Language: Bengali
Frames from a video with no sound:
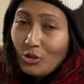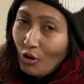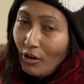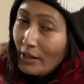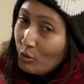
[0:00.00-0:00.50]

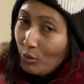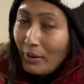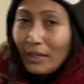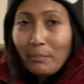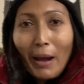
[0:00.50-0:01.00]
চলো একটু
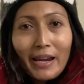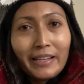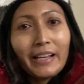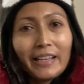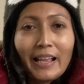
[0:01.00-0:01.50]
তোমাদের বাইরে
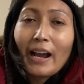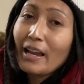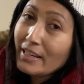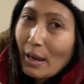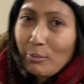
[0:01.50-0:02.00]
থেকে
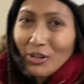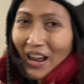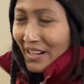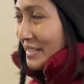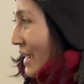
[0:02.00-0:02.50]
দেখাই কেমন লাগছে